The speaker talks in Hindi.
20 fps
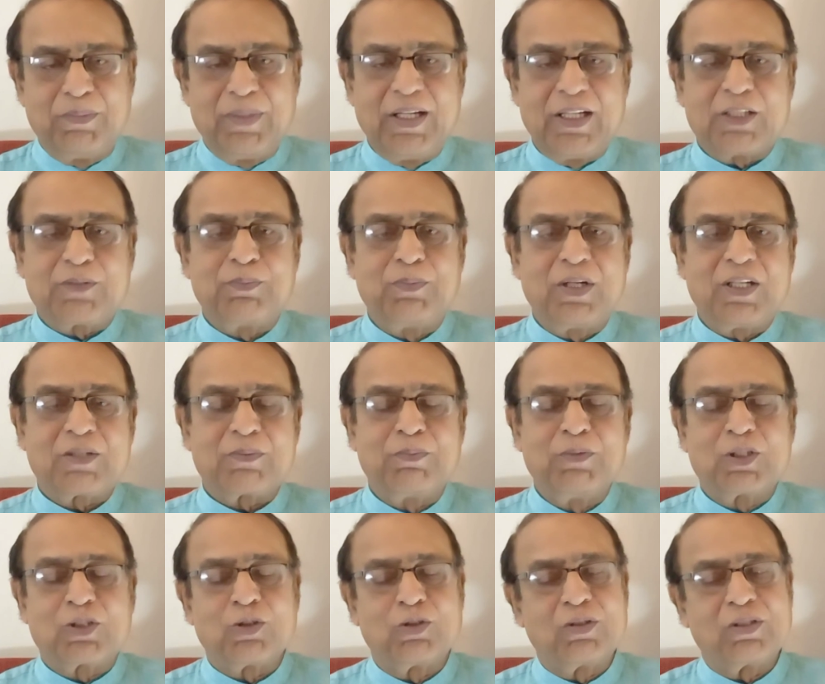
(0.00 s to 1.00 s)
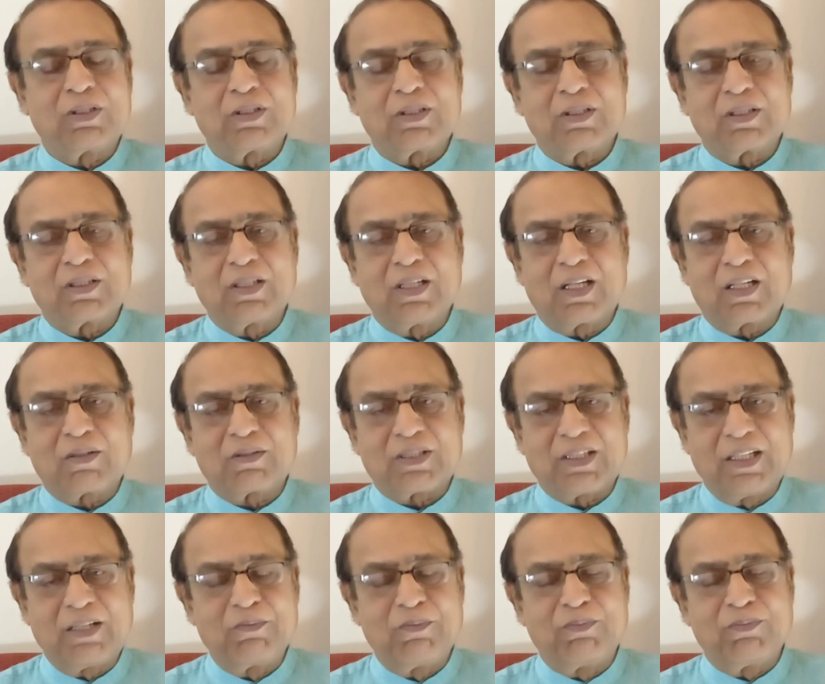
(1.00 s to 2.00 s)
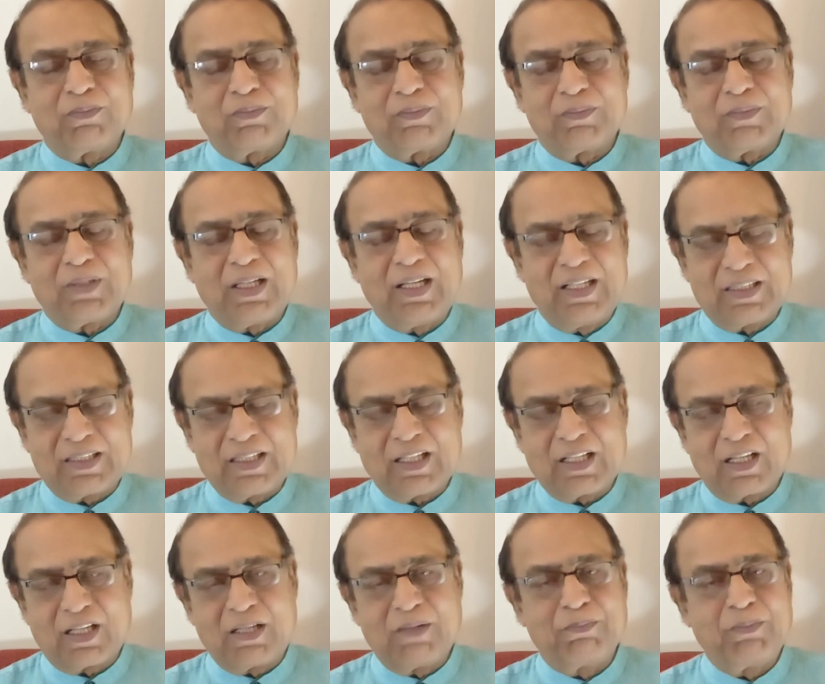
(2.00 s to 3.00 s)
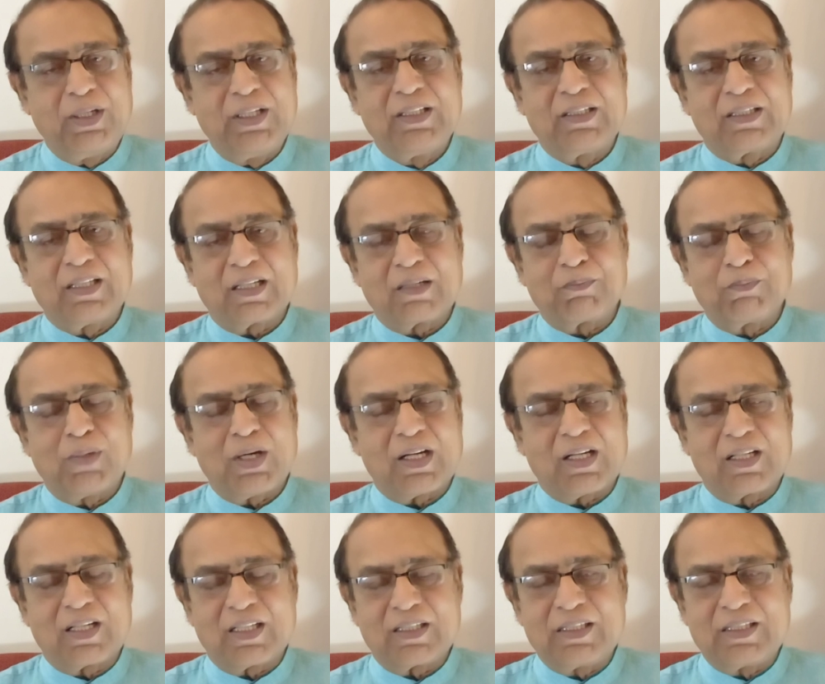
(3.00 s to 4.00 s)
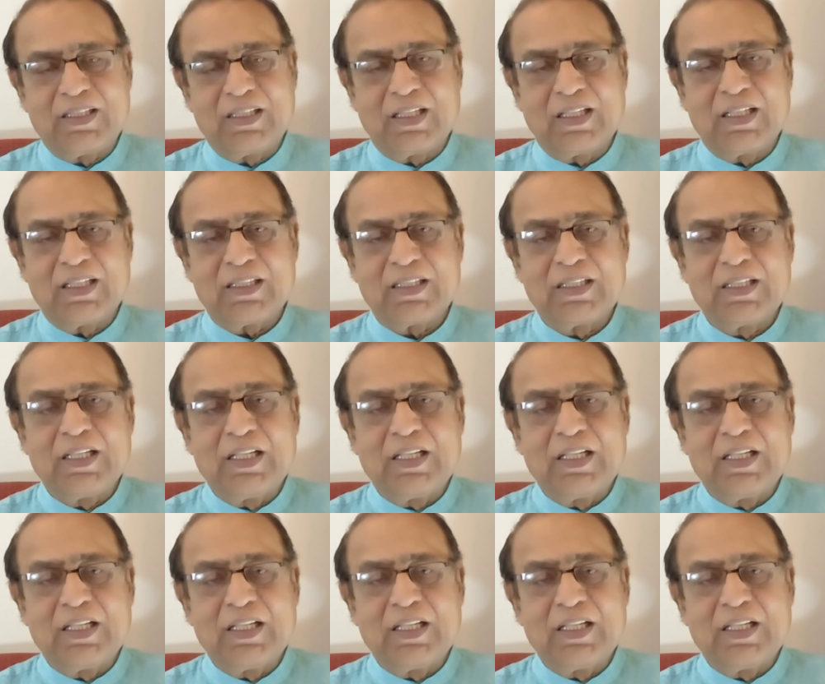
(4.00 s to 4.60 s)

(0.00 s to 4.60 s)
मेष वृष मिथुन कर्क सिंह ऐसे करके मीन तक बारह राशियाँ हैं